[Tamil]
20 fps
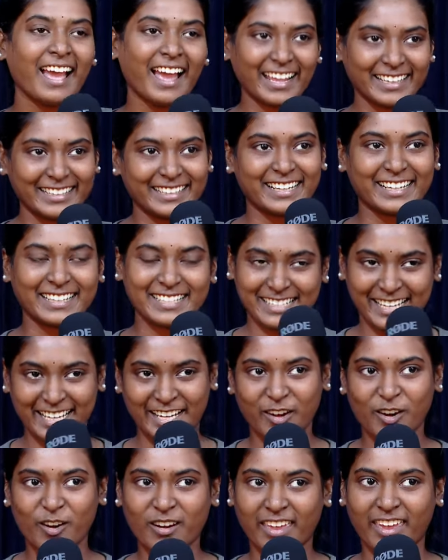அதுக்கடுத்து
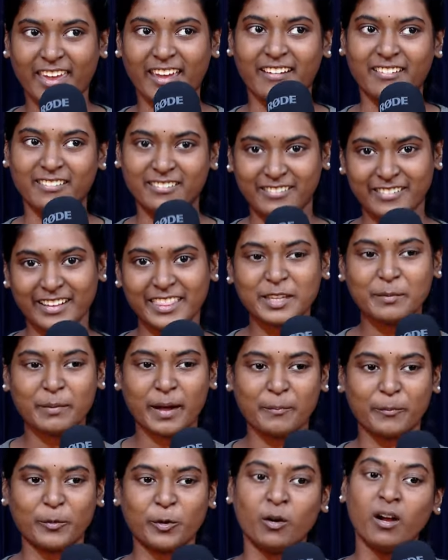சரி ஓகே வந்து
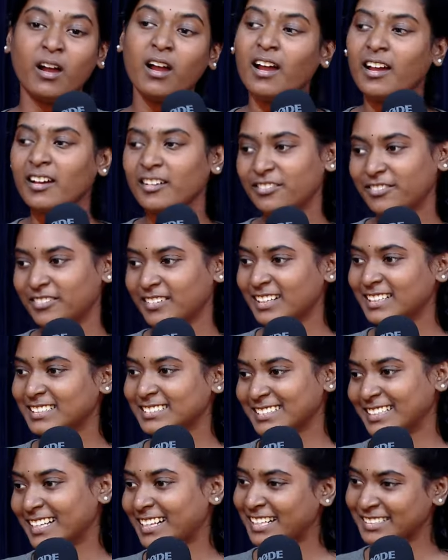பார்ப்போம்
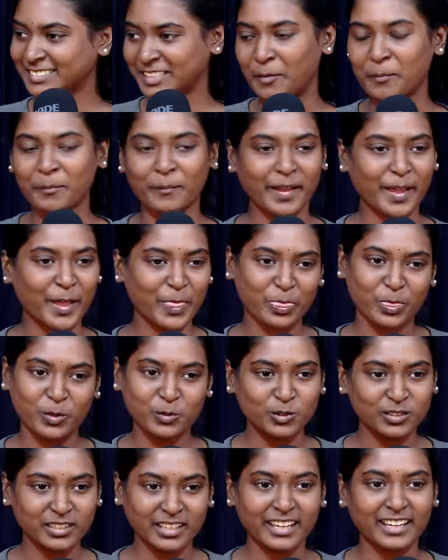ஃபர்ஸ்ட் டே நான் செம்மையாக
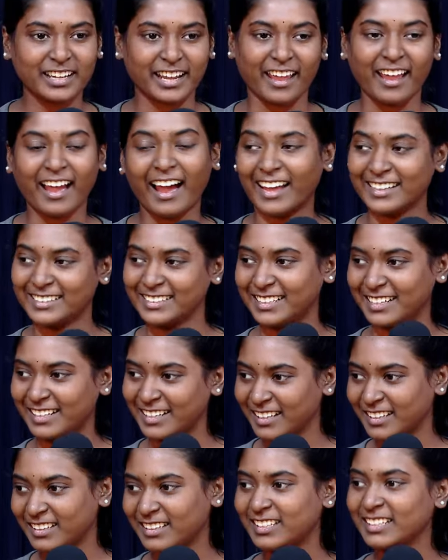தூங்கிட்டேன்
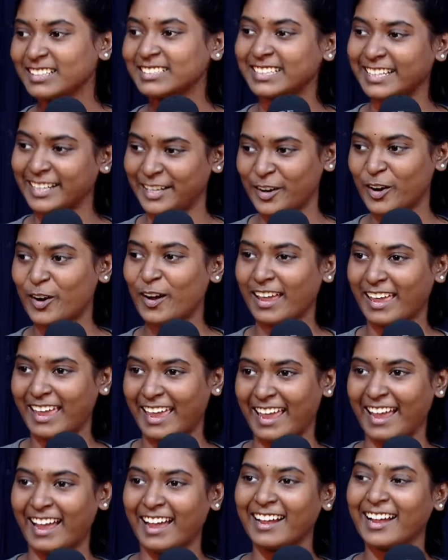அதுக்கடுத்து சரி
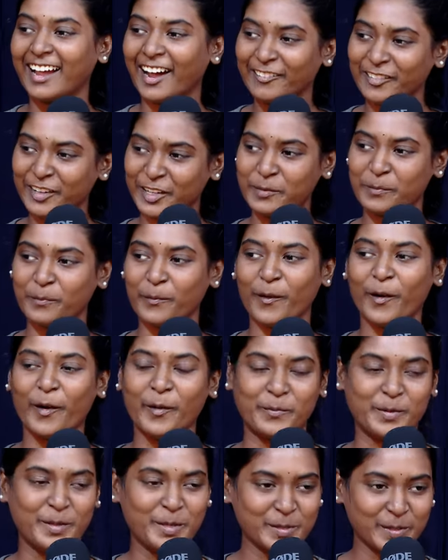ஓகே கவனிப்போம்
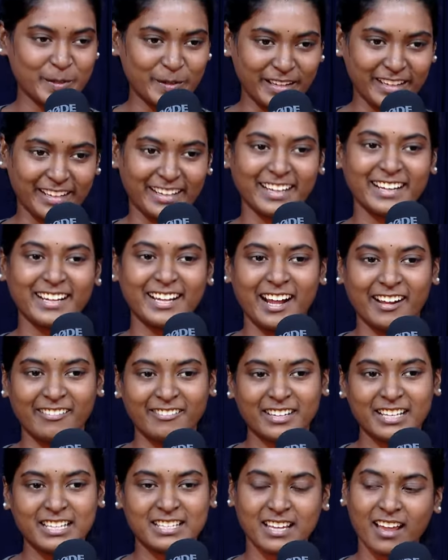அப்படின்னு சொல்லிட்டு
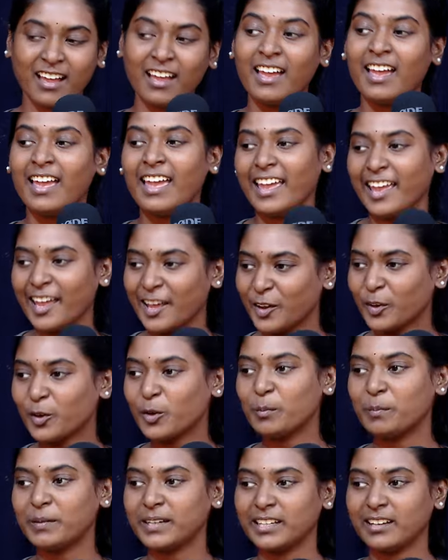கவனித்தா
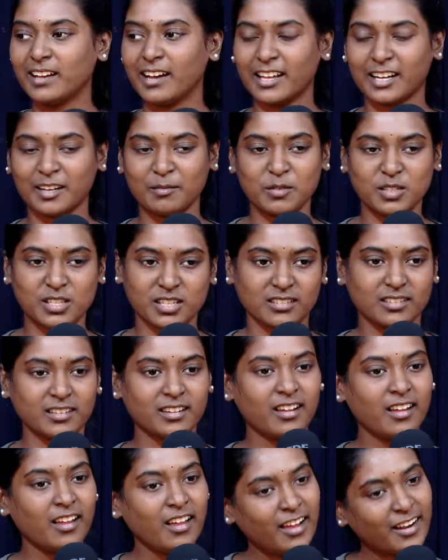எனக்கும் பிடிக்க
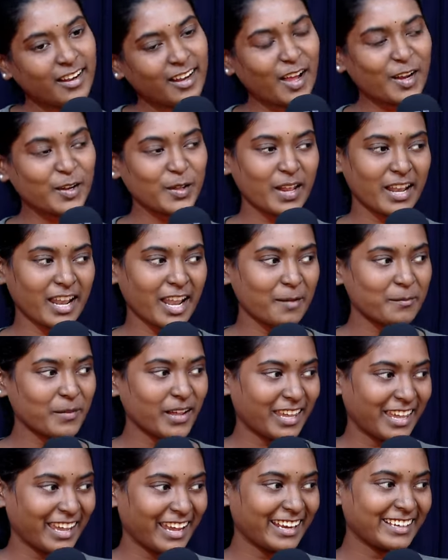ஆரம்பித்தது நானும்
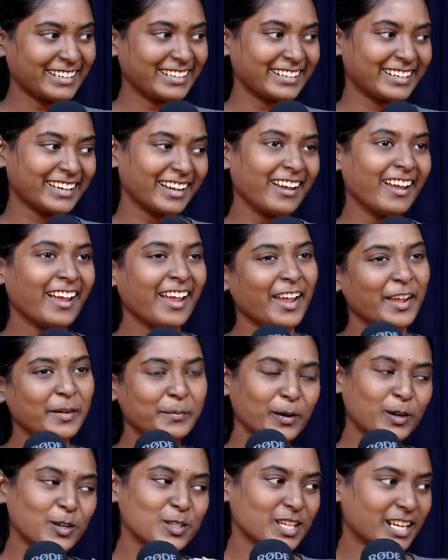எல்லாமே கேட்டுட்டு
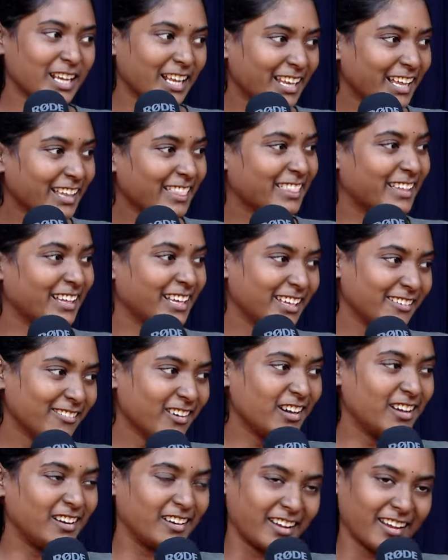இப்போ கொஞ்சம் நல்லா
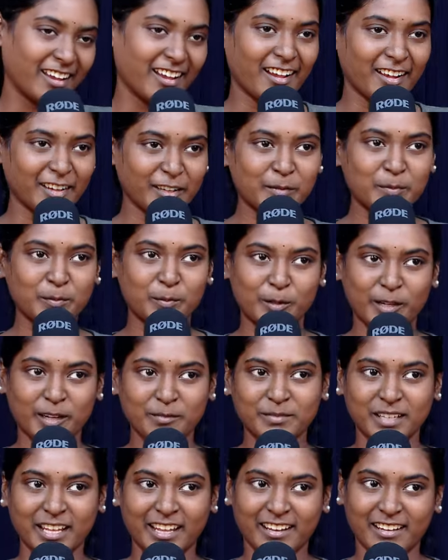தெளிவாக இருக்கேன்
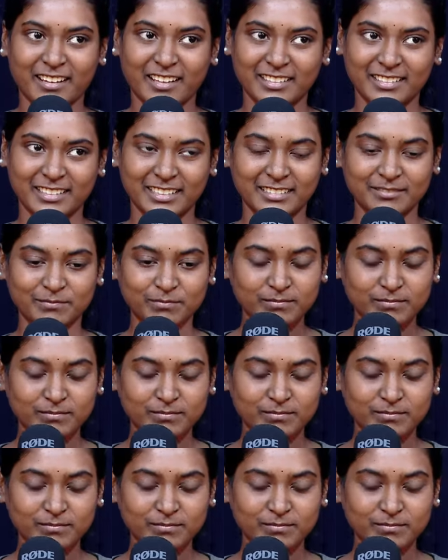அகம்புறம்னா என்னது